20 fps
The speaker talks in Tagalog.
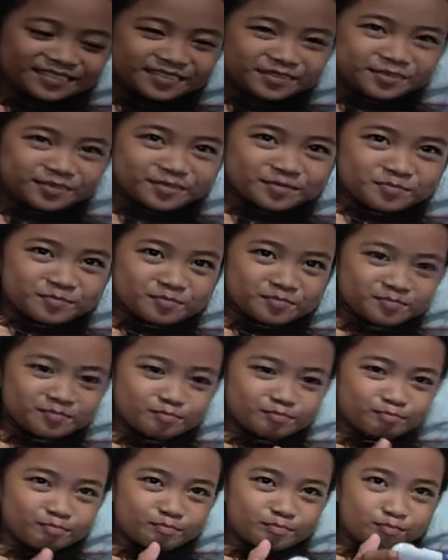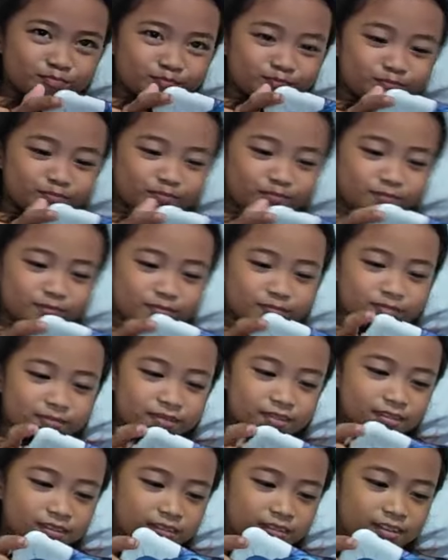ko chili bi kaya tong hinay putol
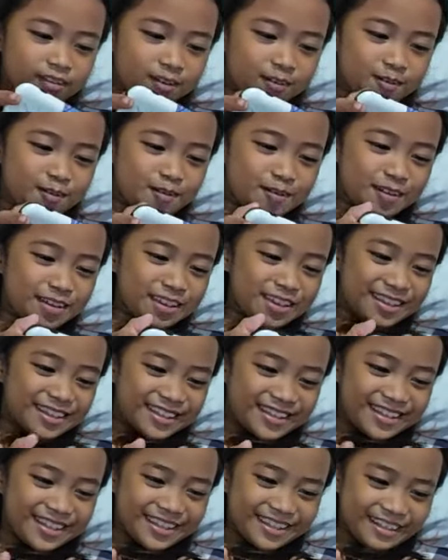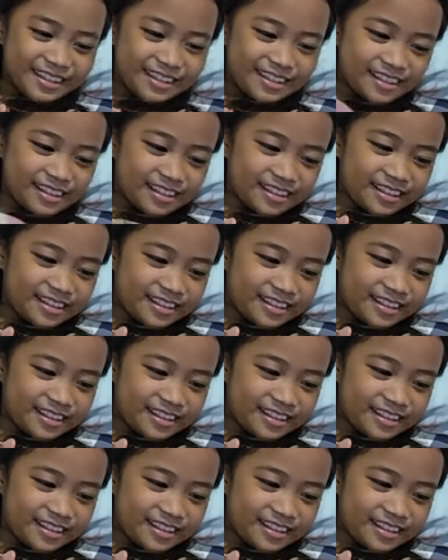be hoy naman ano